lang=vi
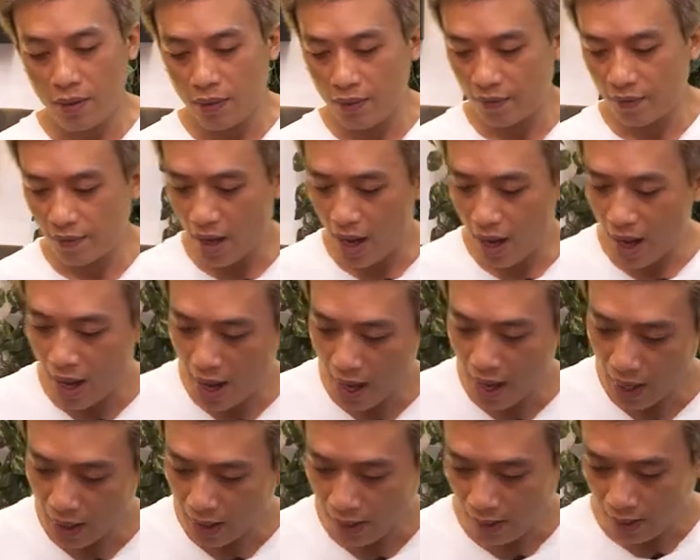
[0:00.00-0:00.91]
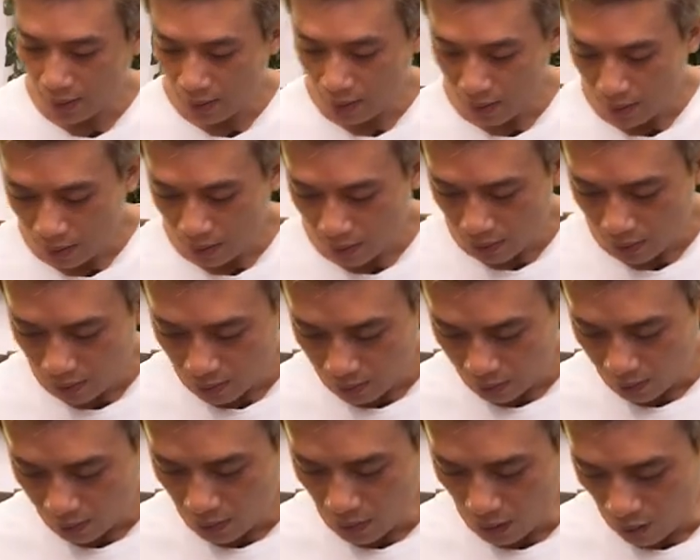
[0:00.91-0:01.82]
Và
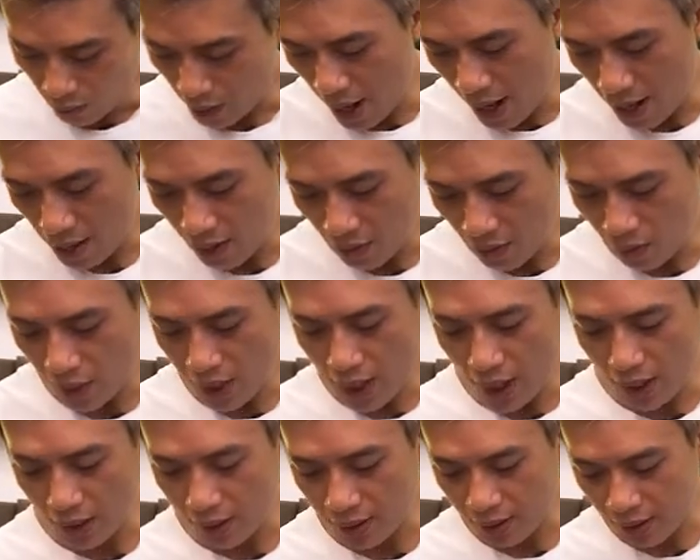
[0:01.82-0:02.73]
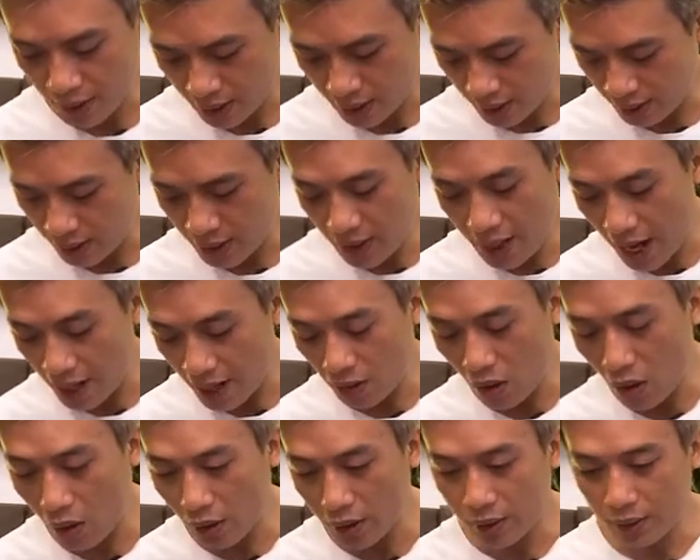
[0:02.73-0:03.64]
ok, ngoại hình thì tới đây
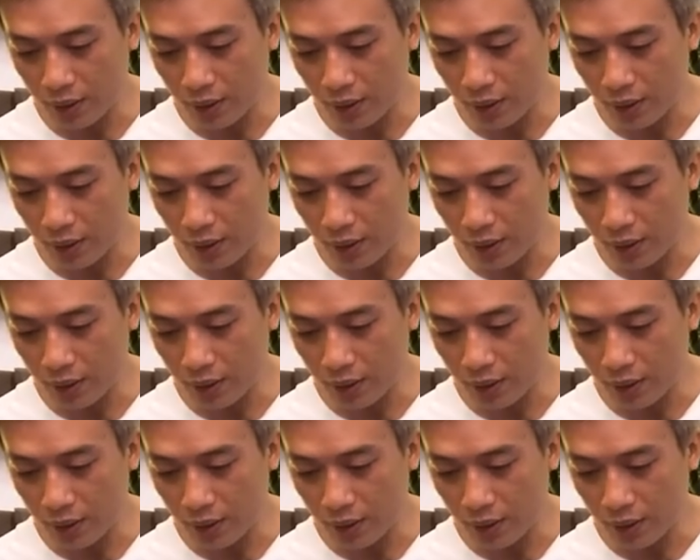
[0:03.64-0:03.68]
thôi.